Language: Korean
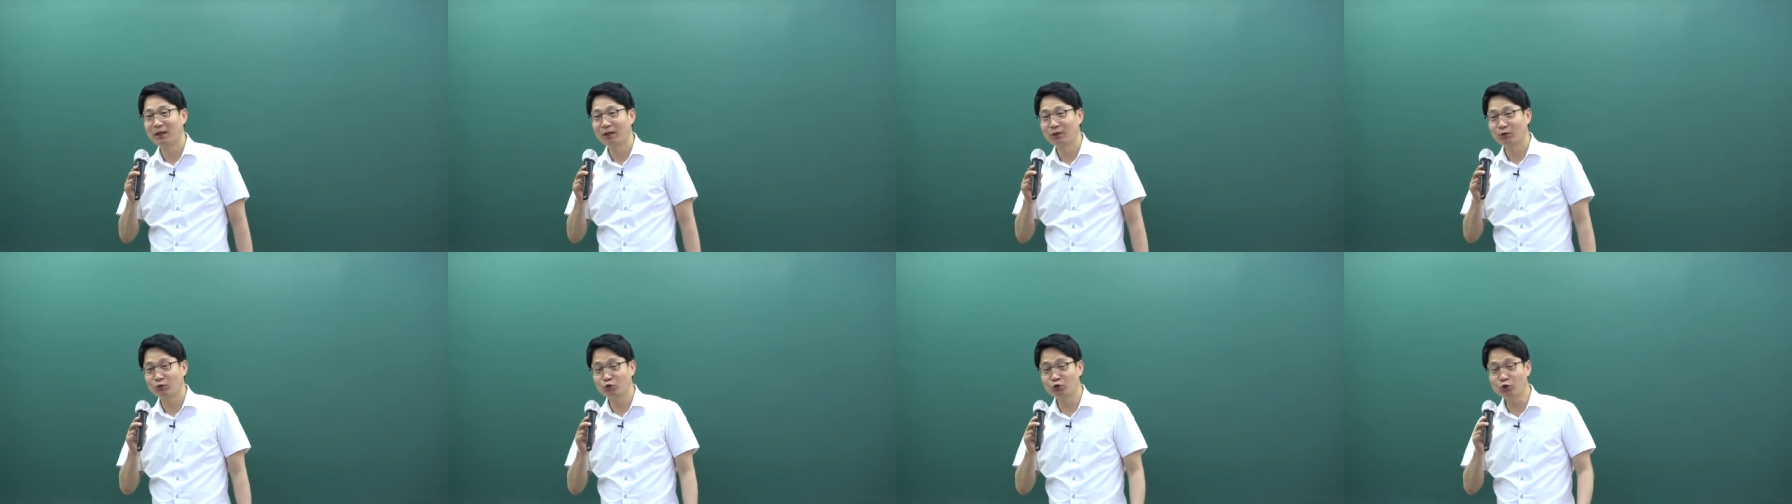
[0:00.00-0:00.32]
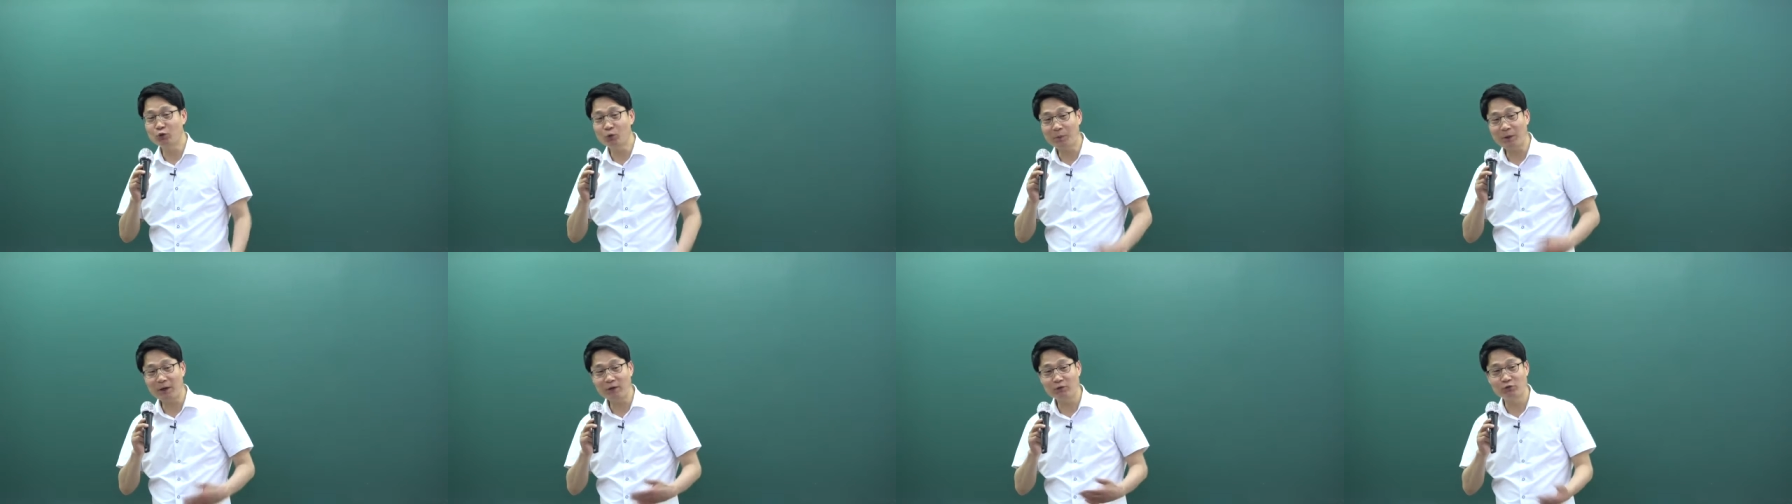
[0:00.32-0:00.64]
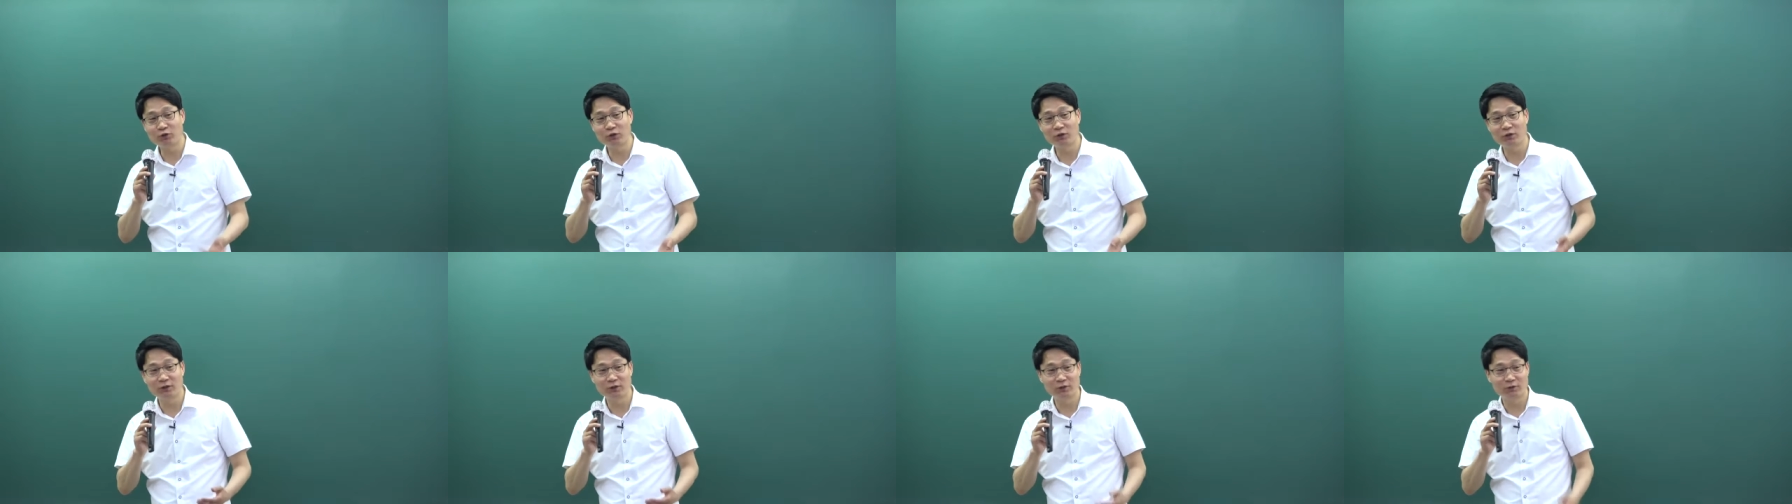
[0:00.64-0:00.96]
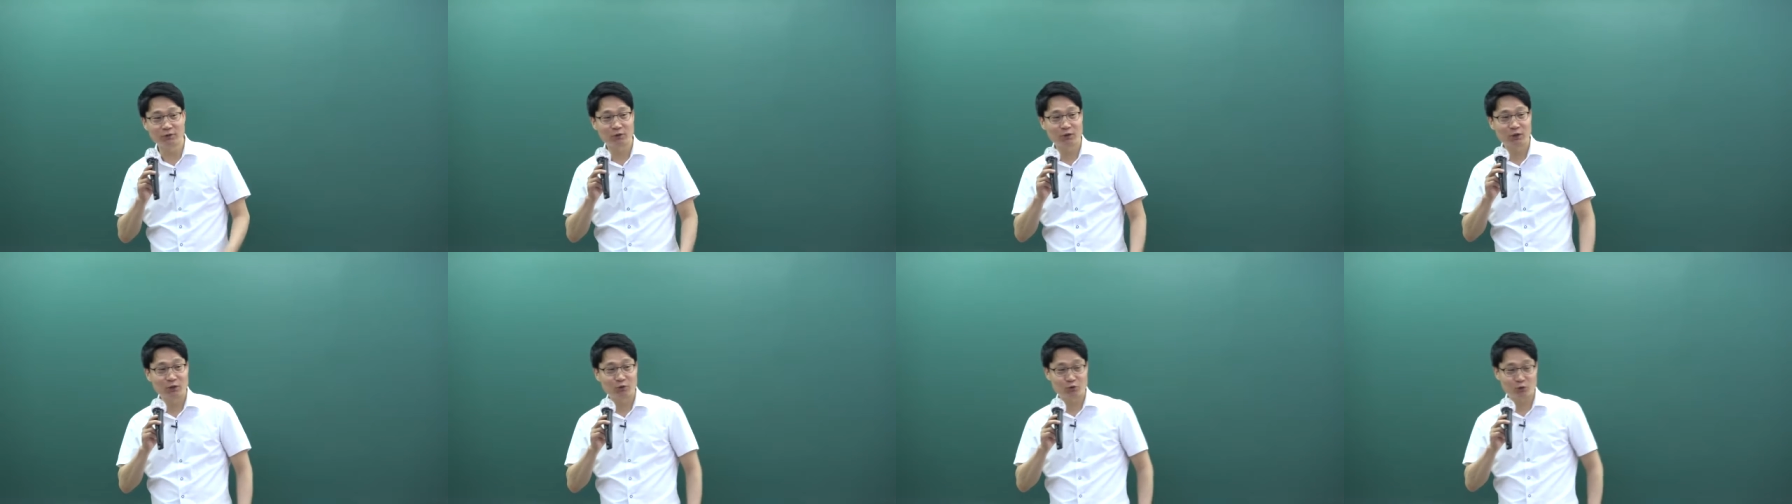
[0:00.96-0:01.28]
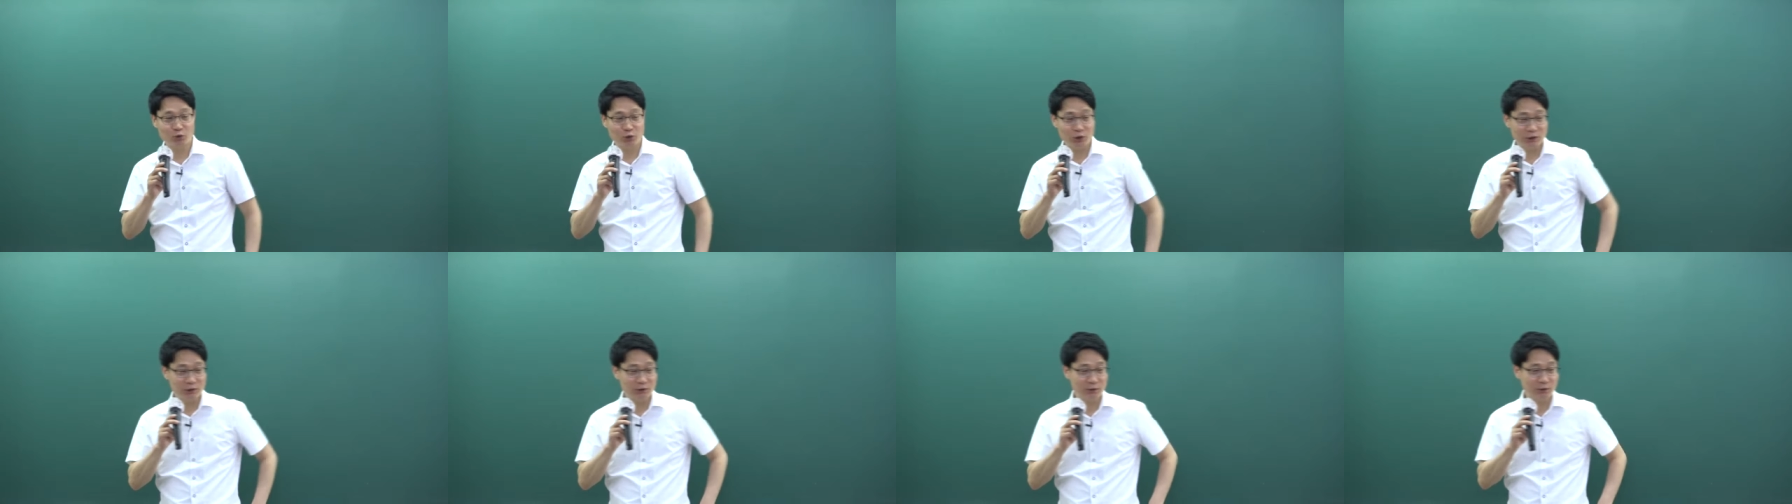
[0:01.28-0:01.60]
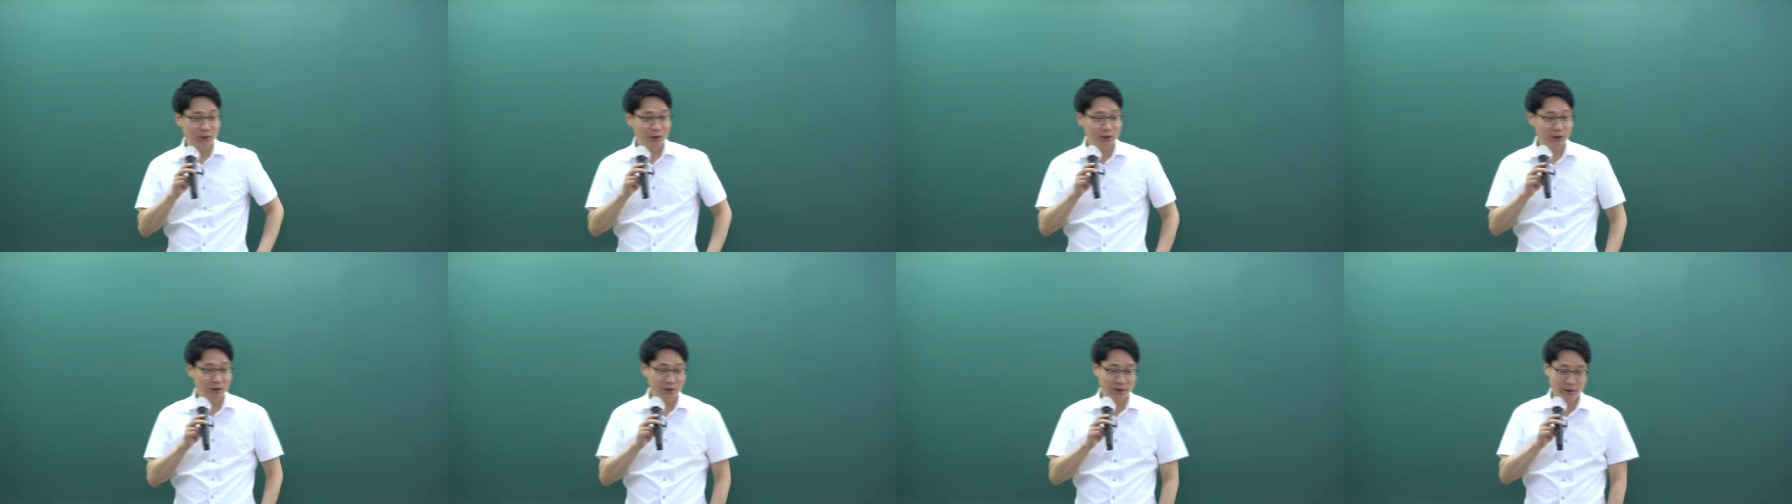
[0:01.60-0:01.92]
수업할 수 있는 최소의
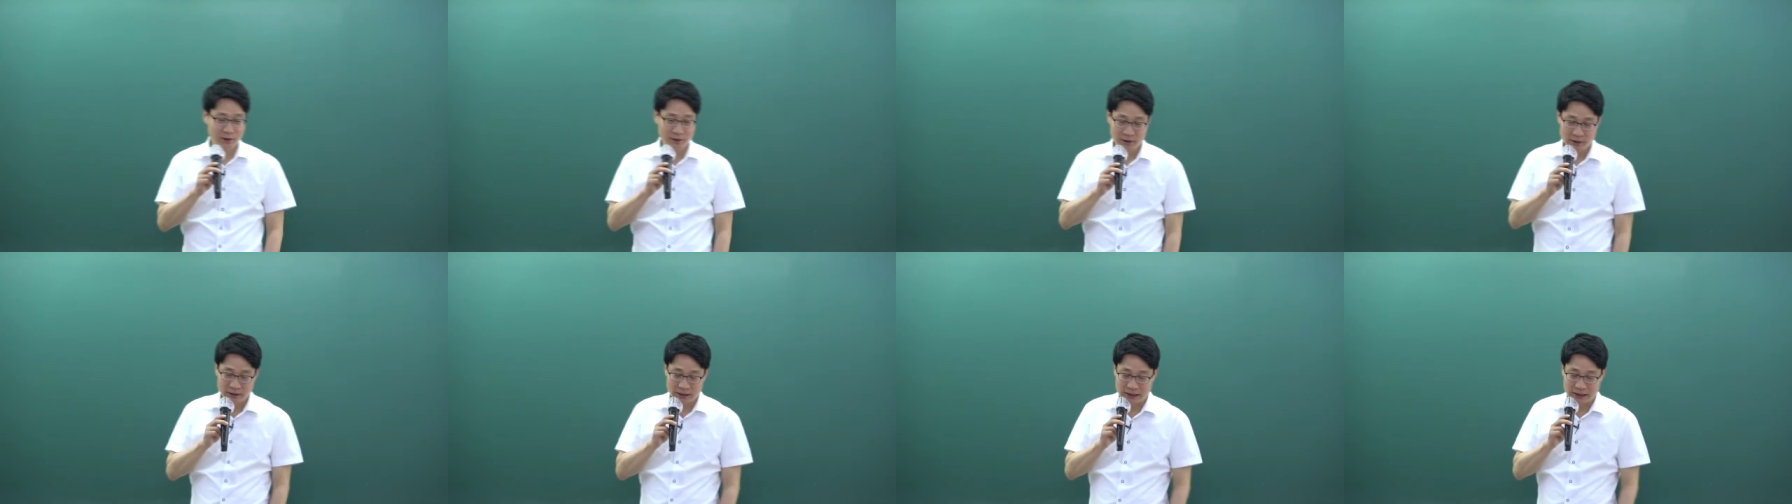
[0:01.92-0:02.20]
아니,